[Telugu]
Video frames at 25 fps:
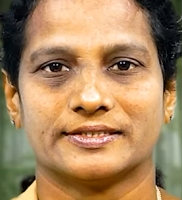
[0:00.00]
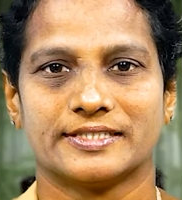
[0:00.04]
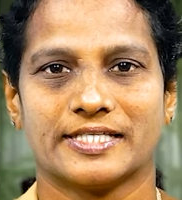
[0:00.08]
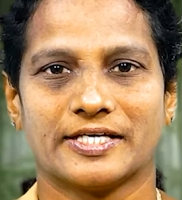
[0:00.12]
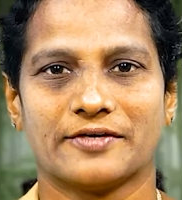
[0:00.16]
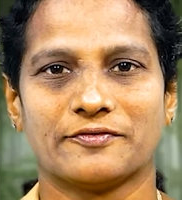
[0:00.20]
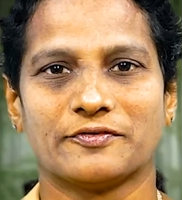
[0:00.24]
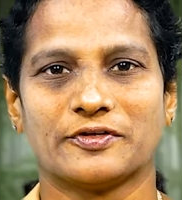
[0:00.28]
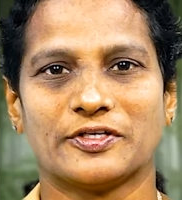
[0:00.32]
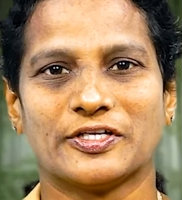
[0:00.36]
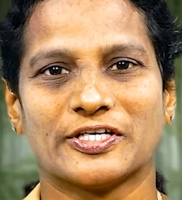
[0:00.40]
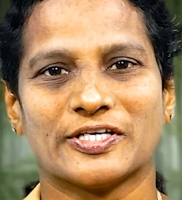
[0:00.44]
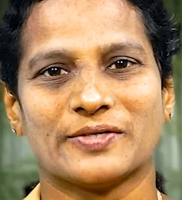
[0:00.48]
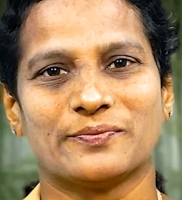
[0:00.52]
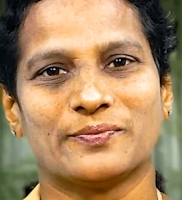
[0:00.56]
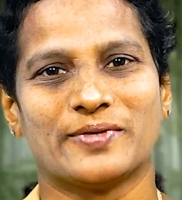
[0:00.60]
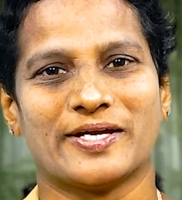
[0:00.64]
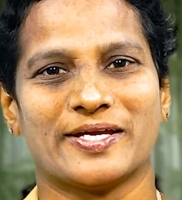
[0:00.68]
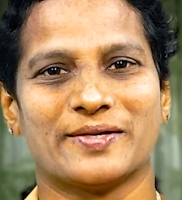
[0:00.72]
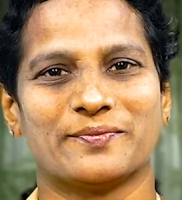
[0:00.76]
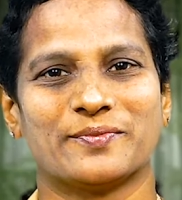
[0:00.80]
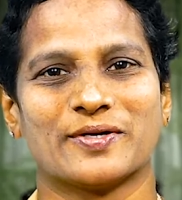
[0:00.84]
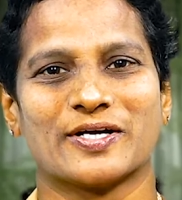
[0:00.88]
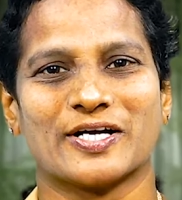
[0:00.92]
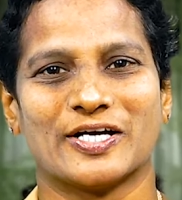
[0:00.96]
దేవునికి
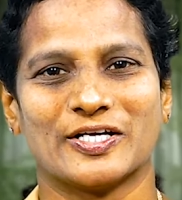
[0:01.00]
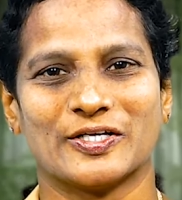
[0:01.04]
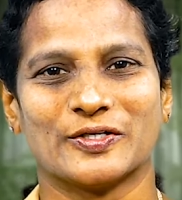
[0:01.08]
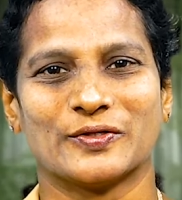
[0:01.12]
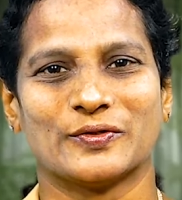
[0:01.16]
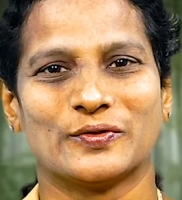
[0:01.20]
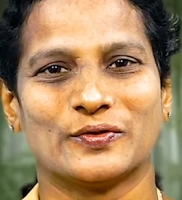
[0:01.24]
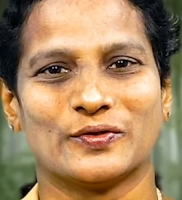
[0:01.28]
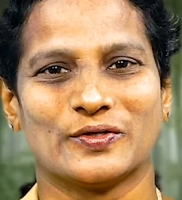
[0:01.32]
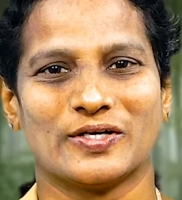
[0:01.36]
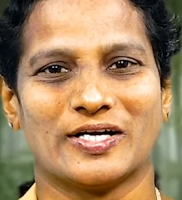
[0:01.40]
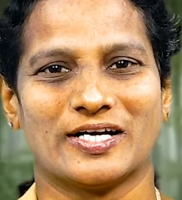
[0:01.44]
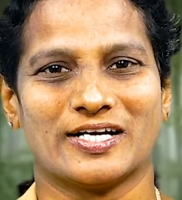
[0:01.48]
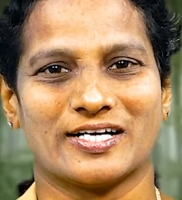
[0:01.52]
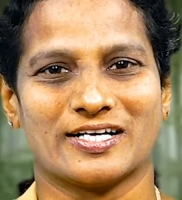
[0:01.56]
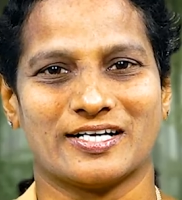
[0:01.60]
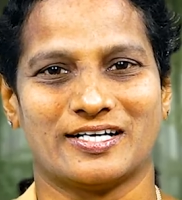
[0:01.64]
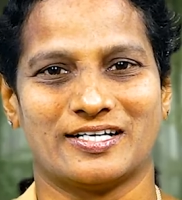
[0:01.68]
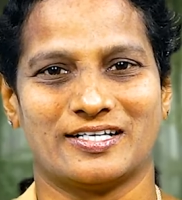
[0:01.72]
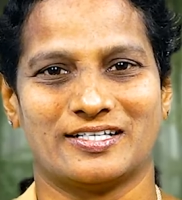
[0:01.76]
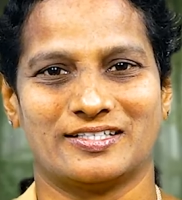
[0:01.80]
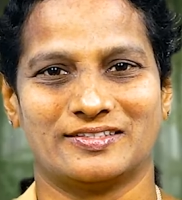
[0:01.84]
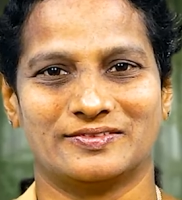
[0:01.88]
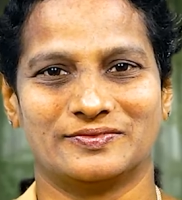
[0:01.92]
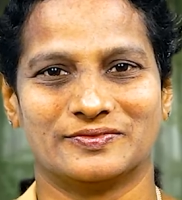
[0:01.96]
మహిమ కలుగునుగాక
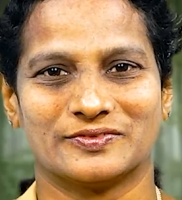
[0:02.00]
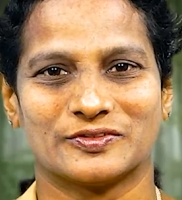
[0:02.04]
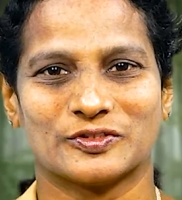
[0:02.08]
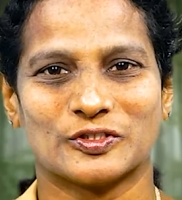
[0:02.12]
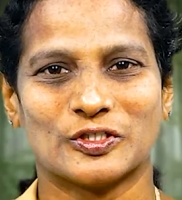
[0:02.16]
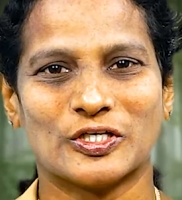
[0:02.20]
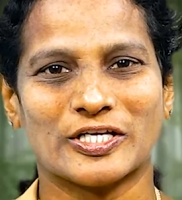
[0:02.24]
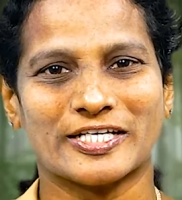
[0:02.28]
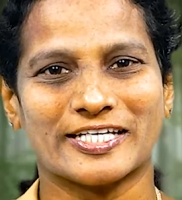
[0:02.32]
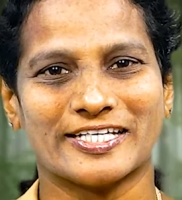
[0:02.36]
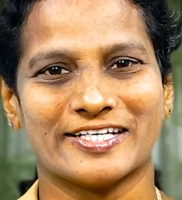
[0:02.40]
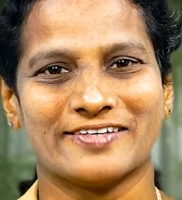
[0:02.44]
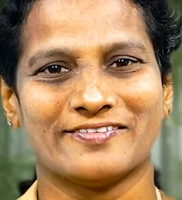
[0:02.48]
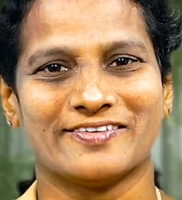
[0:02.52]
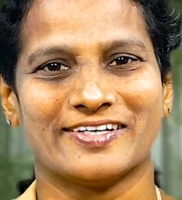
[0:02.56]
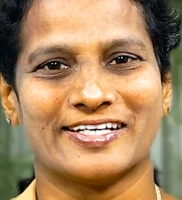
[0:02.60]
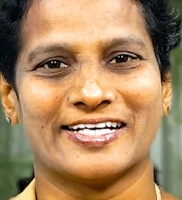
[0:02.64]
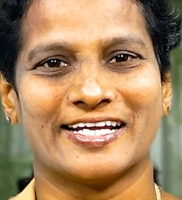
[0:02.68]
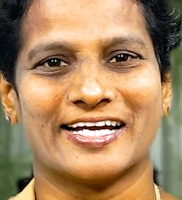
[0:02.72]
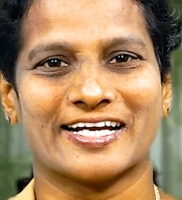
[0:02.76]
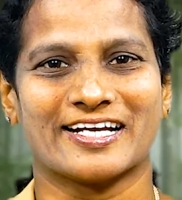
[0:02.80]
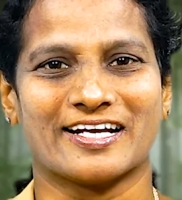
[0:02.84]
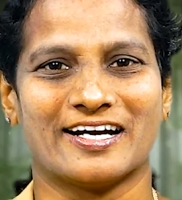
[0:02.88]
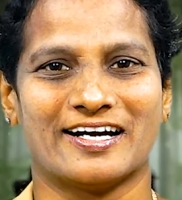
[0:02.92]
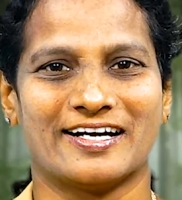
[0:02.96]
తొలకరి
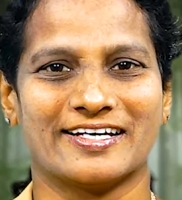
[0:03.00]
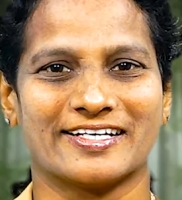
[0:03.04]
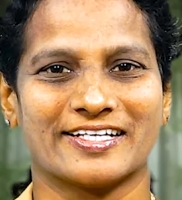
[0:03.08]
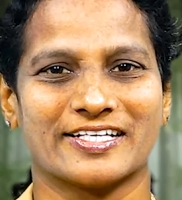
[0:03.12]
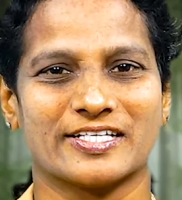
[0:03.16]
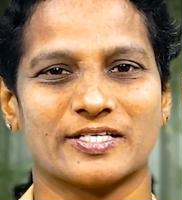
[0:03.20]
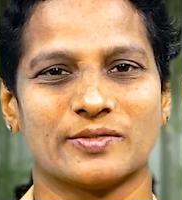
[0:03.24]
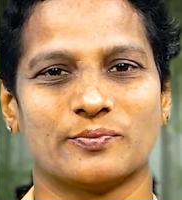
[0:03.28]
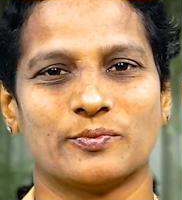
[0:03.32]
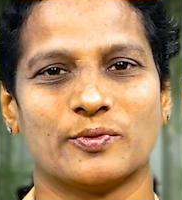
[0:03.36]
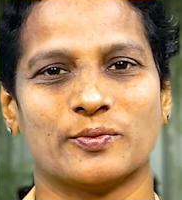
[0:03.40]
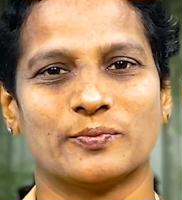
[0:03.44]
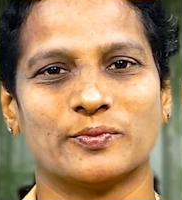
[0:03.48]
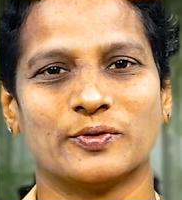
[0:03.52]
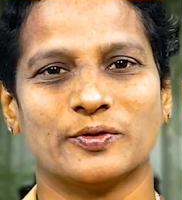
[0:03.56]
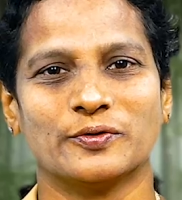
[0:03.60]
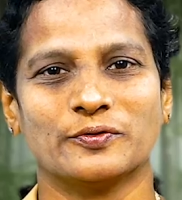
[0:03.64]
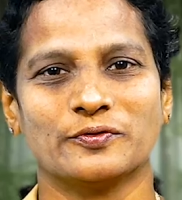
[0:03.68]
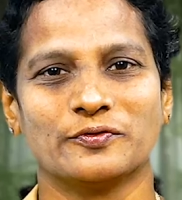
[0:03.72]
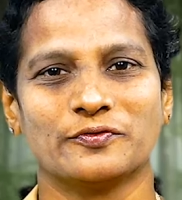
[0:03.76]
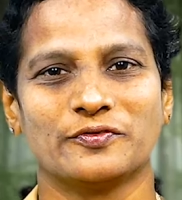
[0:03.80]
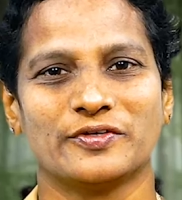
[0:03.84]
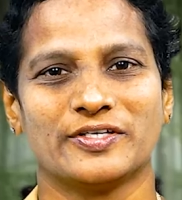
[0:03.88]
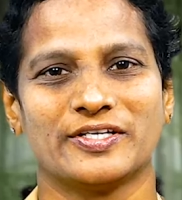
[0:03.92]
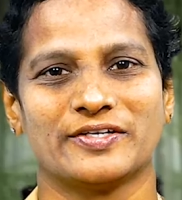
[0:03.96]
వన కార్యక్రమమును
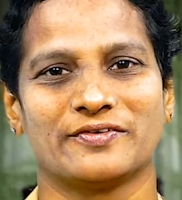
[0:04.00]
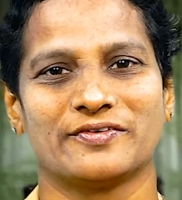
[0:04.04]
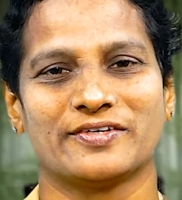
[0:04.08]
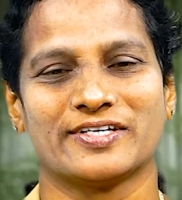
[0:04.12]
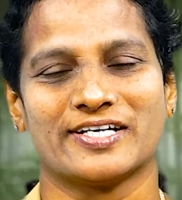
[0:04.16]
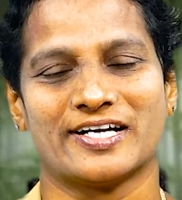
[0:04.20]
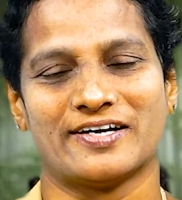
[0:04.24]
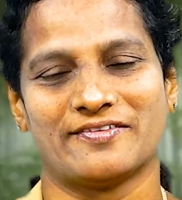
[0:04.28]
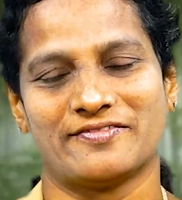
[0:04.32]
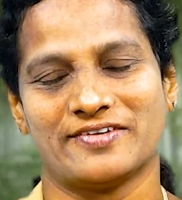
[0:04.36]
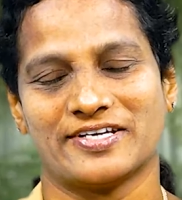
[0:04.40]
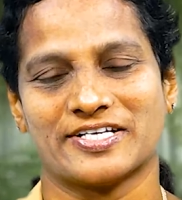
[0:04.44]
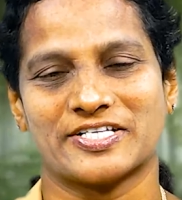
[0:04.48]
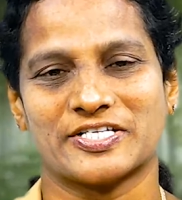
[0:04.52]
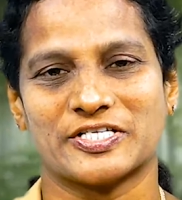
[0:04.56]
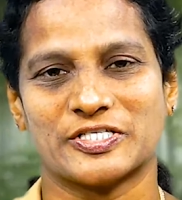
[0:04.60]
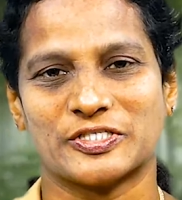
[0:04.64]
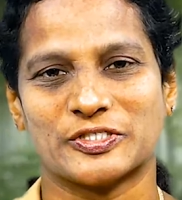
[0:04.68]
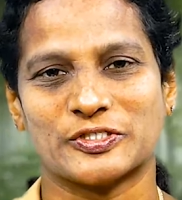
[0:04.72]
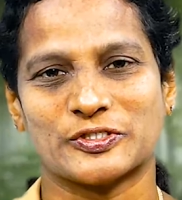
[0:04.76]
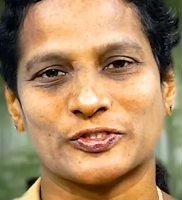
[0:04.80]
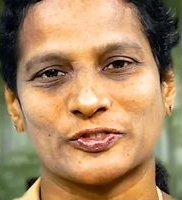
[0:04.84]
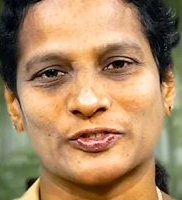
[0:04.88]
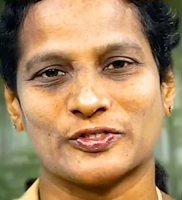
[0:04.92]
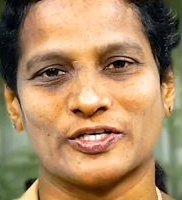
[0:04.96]
విరివిగా
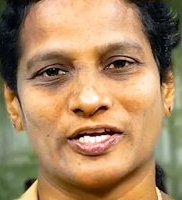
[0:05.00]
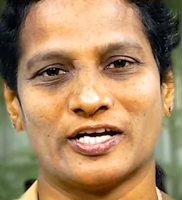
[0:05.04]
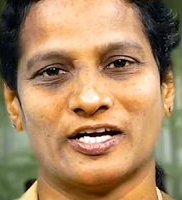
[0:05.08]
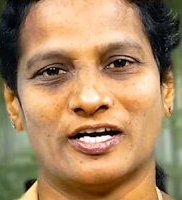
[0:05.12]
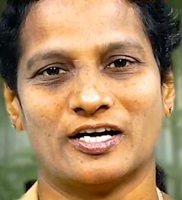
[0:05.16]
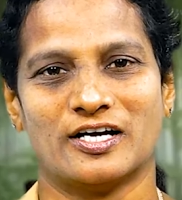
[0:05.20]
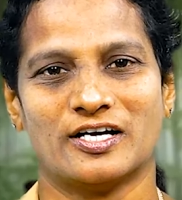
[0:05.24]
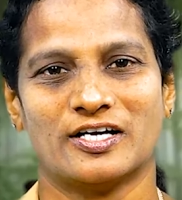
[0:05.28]
వీక్షించున్న